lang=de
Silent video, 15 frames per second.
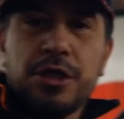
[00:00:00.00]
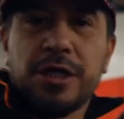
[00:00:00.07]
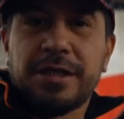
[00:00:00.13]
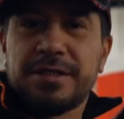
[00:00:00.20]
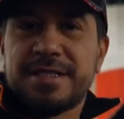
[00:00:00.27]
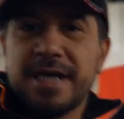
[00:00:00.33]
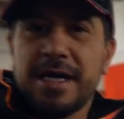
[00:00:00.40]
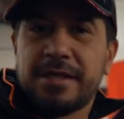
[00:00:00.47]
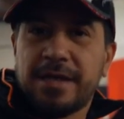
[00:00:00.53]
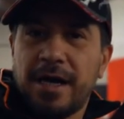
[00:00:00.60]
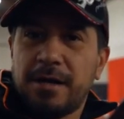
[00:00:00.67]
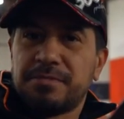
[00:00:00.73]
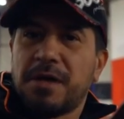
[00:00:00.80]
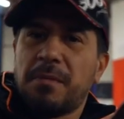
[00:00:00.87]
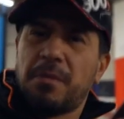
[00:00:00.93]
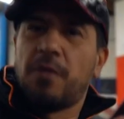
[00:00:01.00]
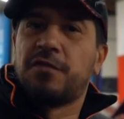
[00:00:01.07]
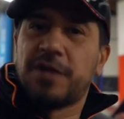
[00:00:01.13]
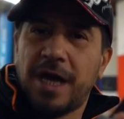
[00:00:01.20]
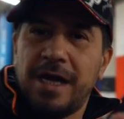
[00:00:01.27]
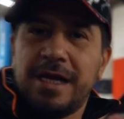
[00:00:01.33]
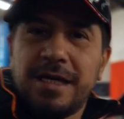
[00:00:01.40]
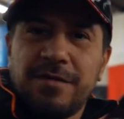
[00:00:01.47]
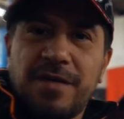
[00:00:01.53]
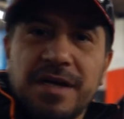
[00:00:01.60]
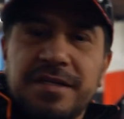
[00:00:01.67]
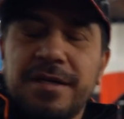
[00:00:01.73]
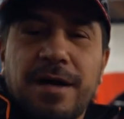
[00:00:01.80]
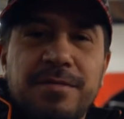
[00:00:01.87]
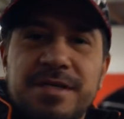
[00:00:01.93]
Ich hatte Zeit gehabt, habe auf Teile
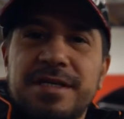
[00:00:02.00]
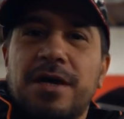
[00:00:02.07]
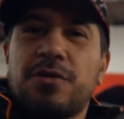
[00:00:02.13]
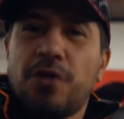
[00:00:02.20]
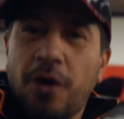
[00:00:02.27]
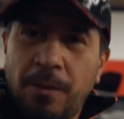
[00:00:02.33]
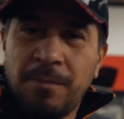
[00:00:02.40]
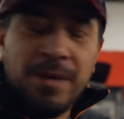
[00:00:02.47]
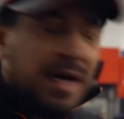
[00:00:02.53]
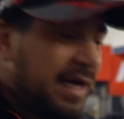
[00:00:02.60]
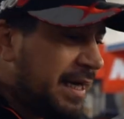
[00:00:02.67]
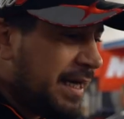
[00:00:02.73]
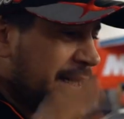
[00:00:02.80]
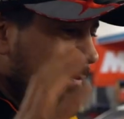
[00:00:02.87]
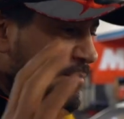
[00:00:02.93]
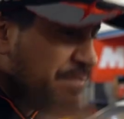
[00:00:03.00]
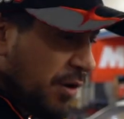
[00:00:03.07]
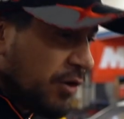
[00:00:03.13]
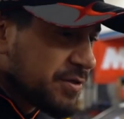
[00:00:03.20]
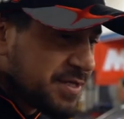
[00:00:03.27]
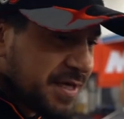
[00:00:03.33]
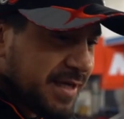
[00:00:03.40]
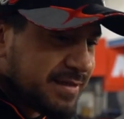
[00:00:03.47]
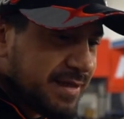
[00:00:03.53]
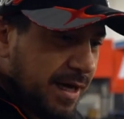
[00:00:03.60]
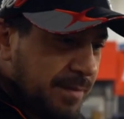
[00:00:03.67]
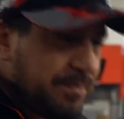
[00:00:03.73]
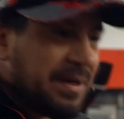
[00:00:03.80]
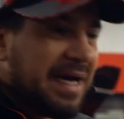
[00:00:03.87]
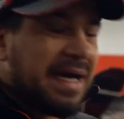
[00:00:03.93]
gewartet, habe gesagt, komm, baust du das
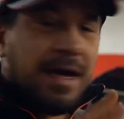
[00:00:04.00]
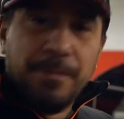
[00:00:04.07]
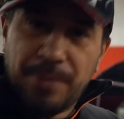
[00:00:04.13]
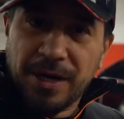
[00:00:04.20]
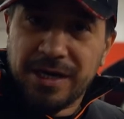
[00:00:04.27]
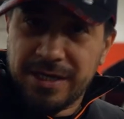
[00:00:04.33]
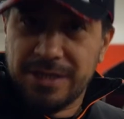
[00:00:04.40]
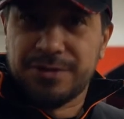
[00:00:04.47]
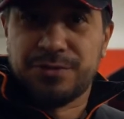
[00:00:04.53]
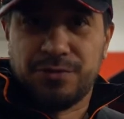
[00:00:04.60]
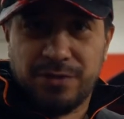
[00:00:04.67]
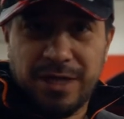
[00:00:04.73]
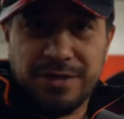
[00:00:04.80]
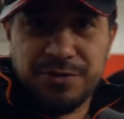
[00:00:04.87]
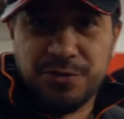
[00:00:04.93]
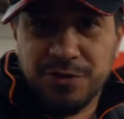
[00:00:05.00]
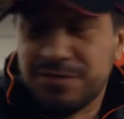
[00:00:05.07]
ab, reparierst du ganz